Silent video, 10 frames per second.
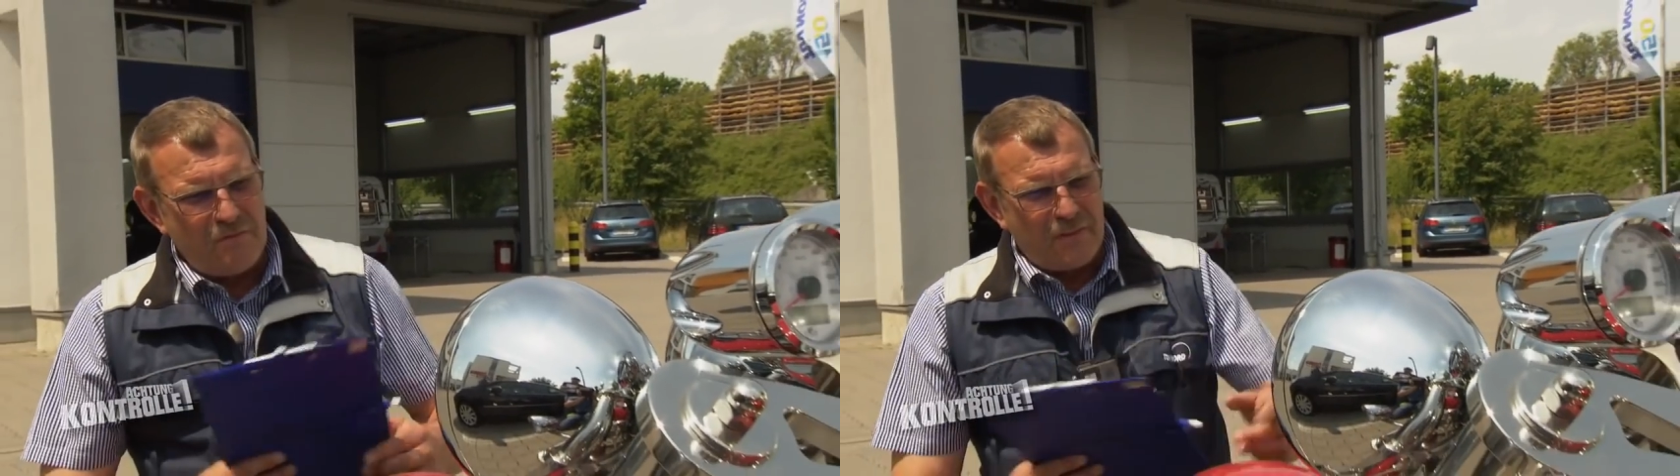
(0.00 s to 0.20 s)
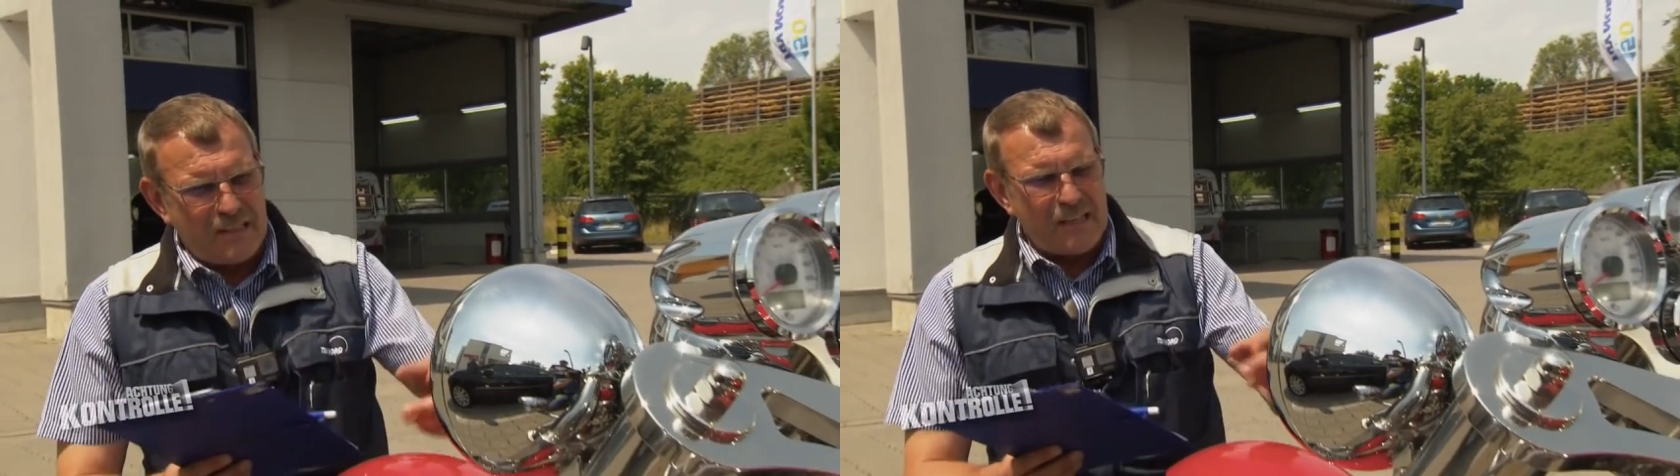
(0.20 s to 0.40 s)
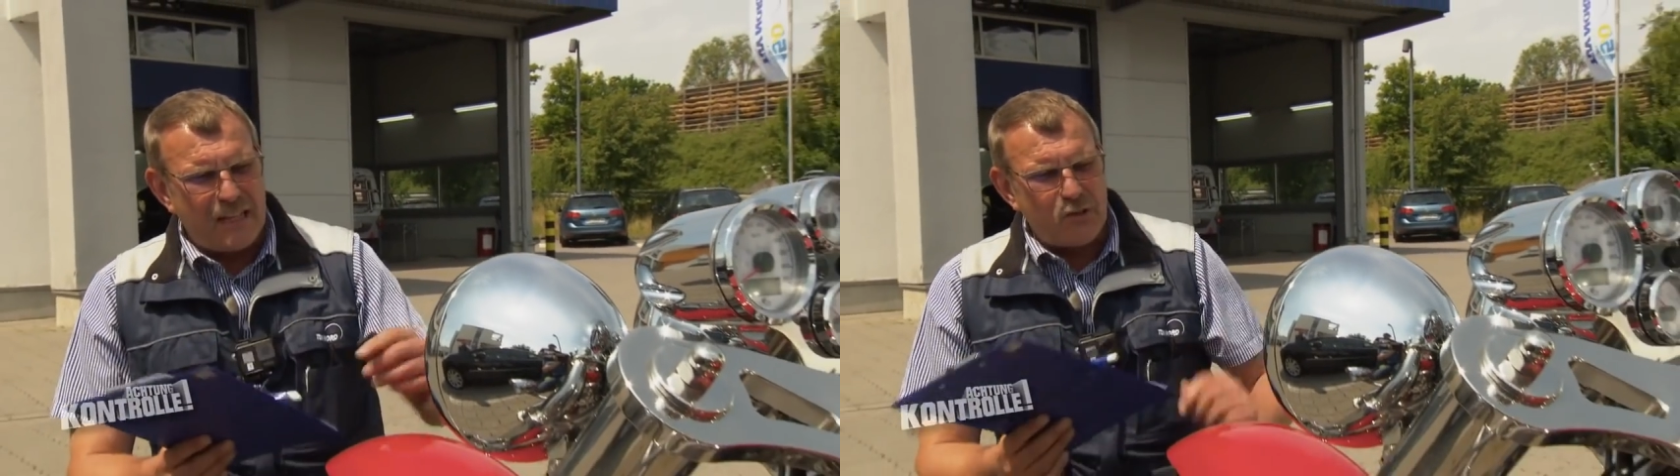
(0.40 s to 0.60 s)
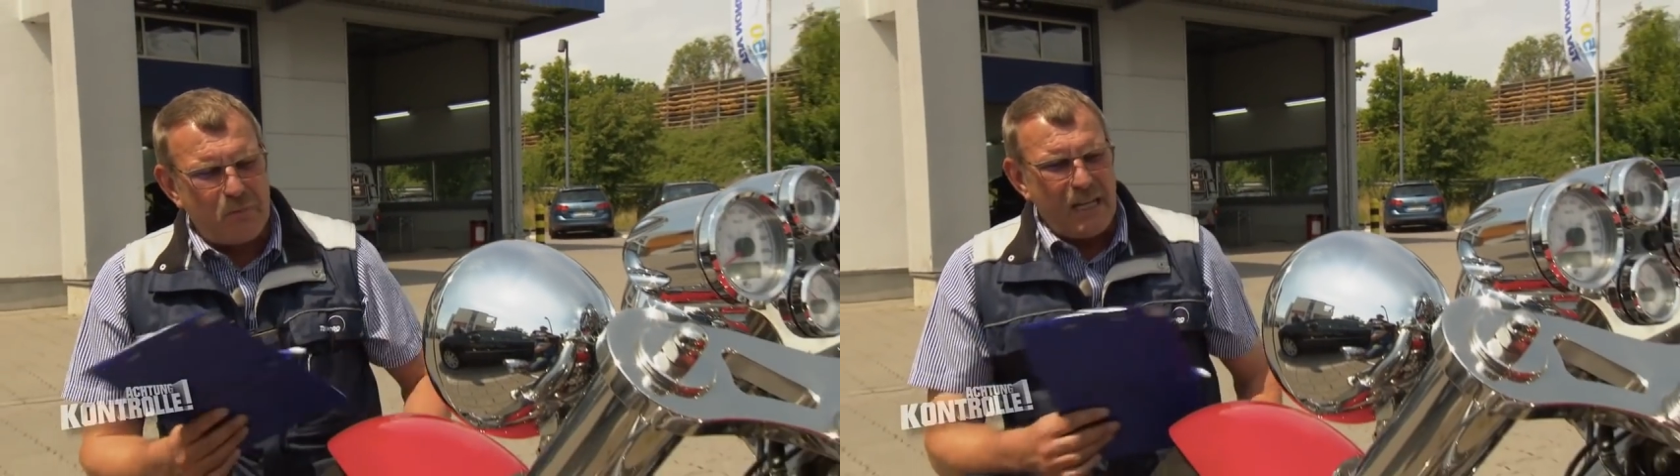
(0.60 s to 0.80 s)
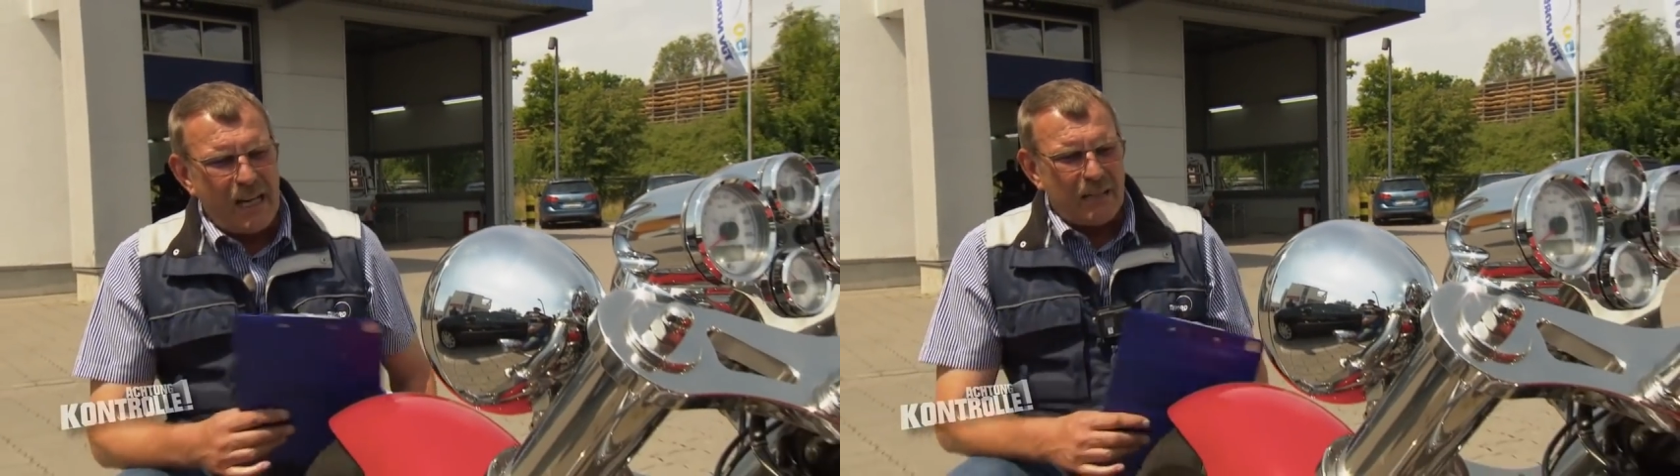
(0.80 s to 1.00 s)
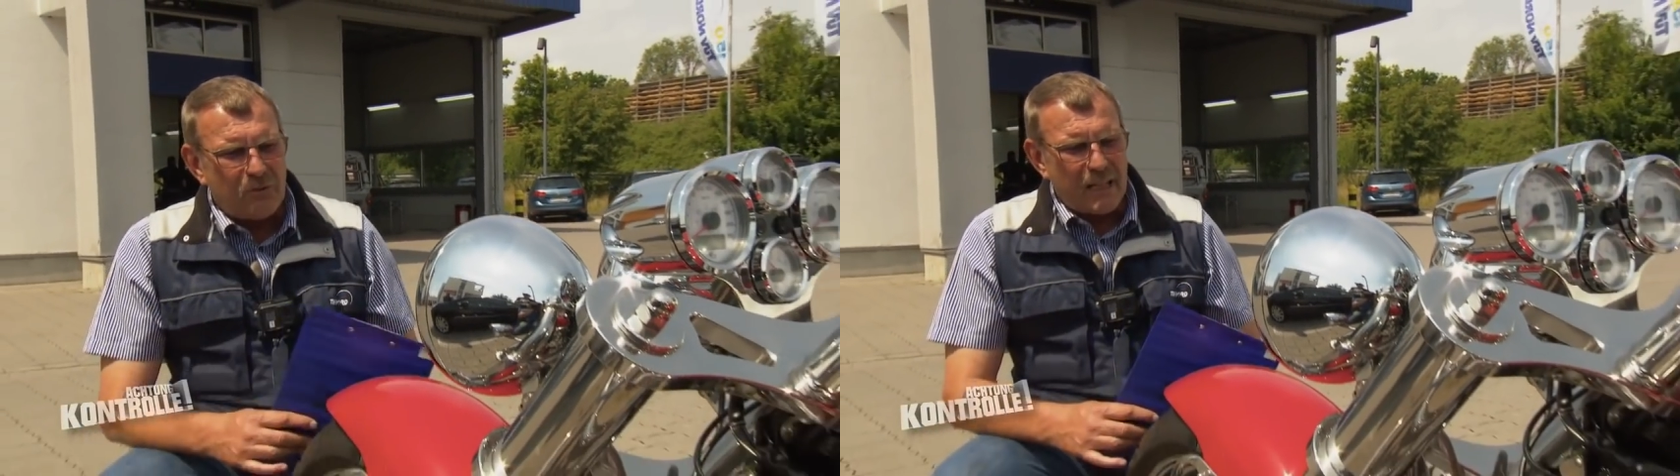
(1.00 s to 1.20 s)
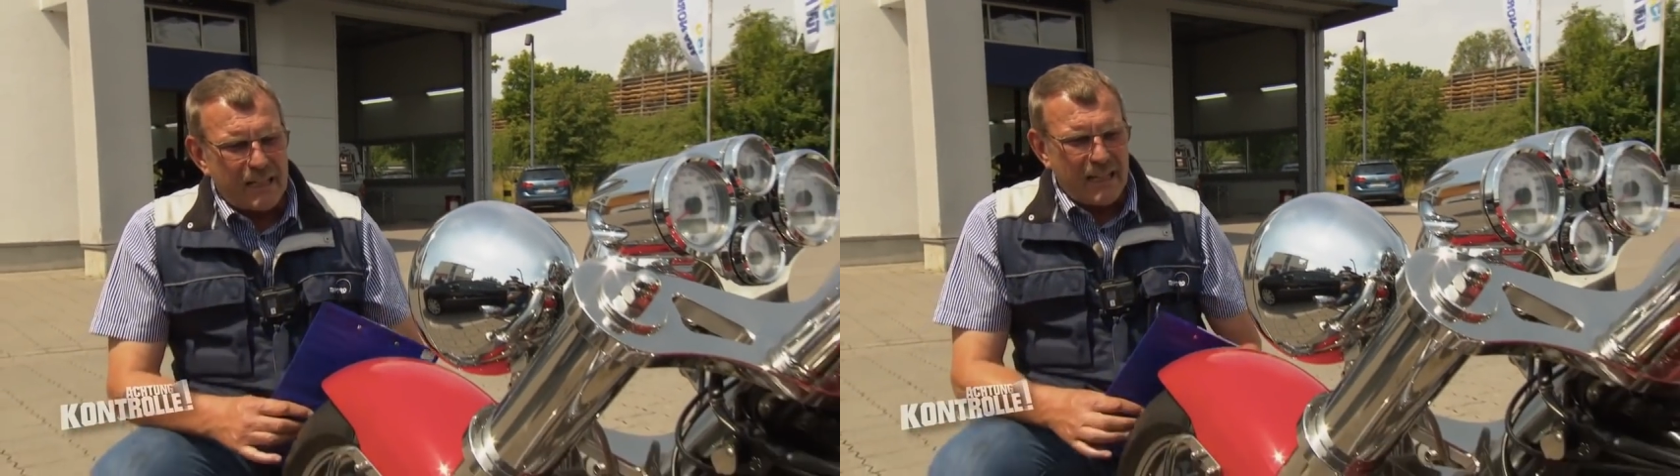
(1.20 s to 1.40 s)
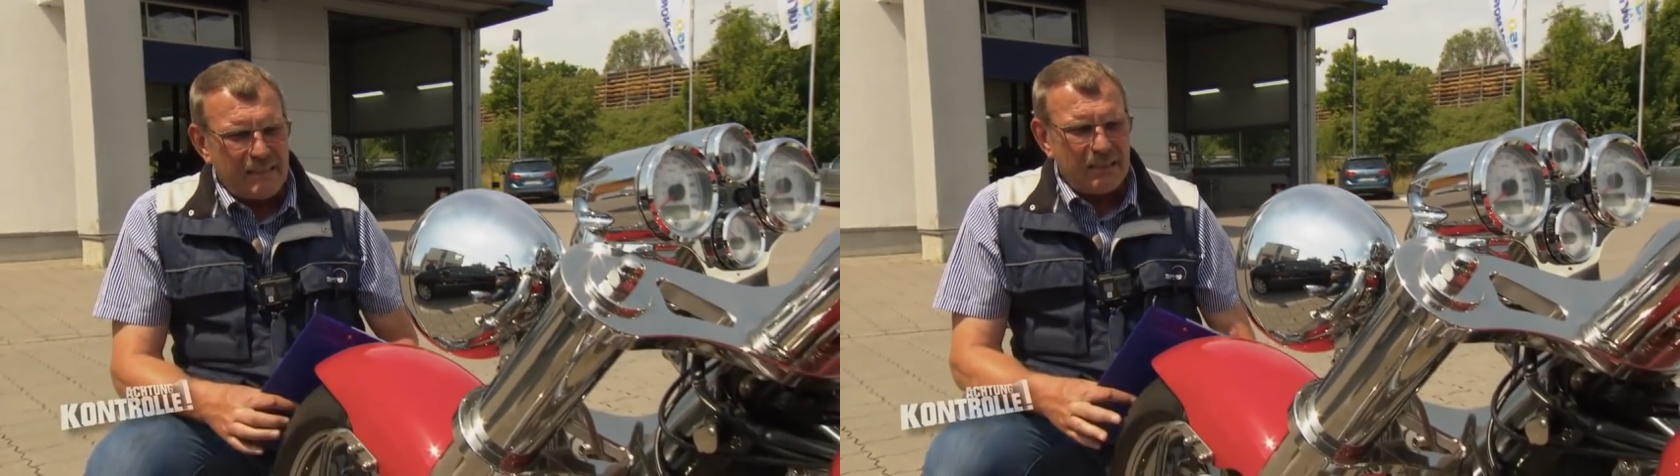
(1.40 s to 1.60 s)
wenn es halt Spiel hat oder
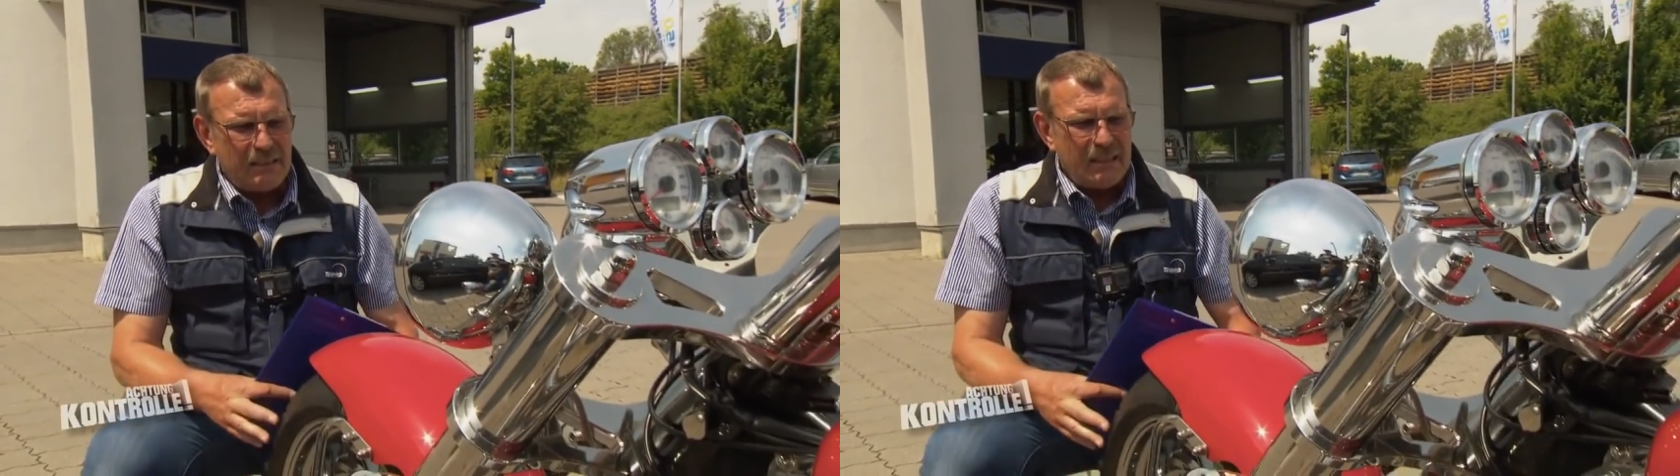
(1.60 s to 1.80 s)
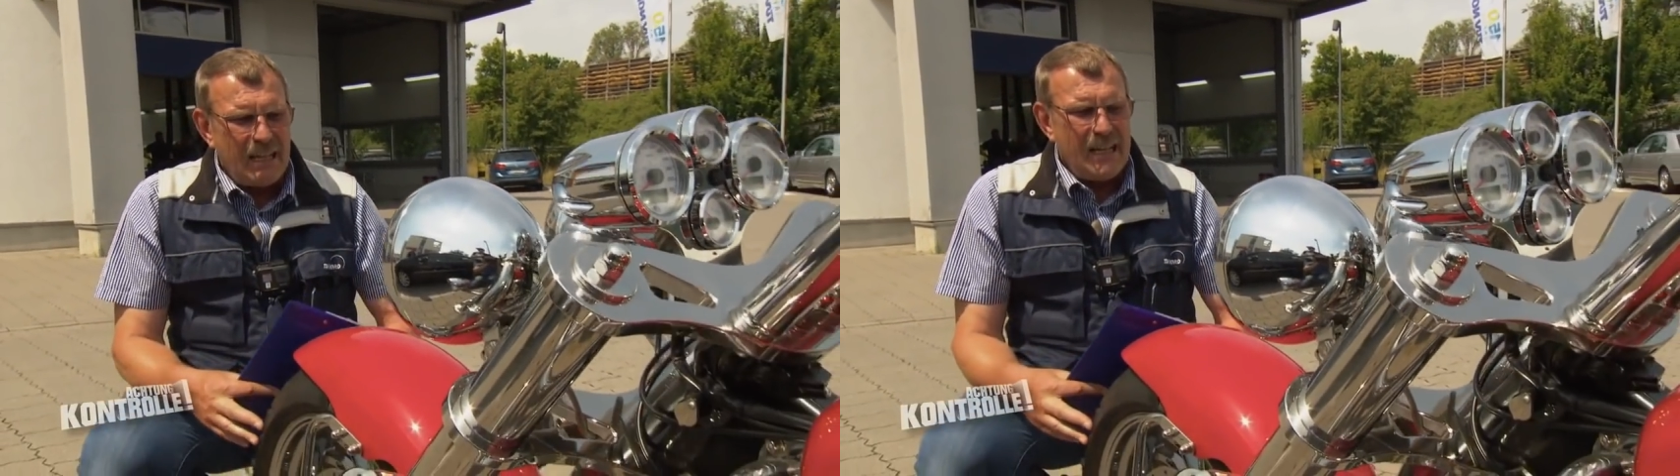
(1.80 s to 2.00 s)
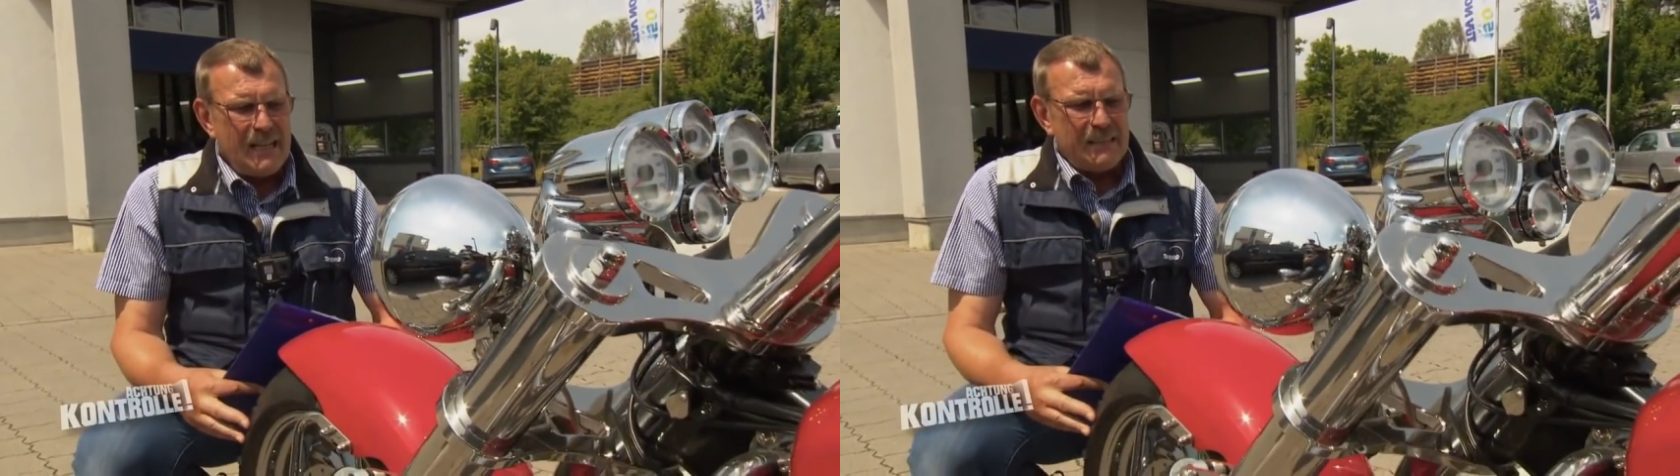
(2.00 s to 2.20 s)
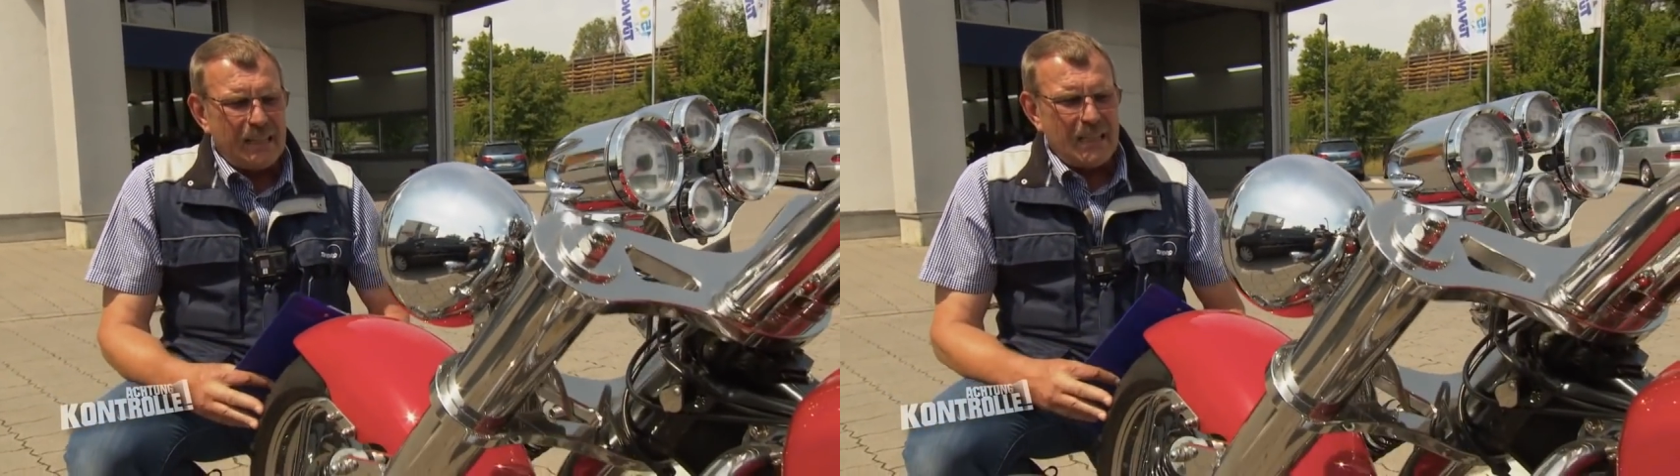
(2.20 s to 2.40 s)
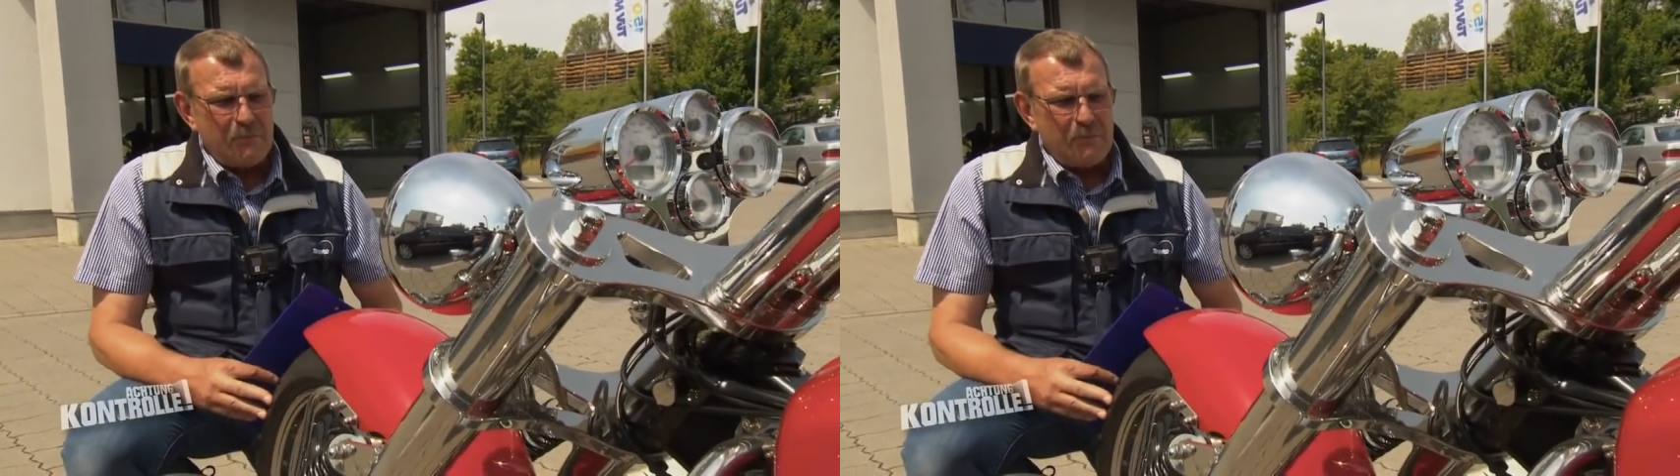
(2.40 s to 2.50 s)
kantet, dann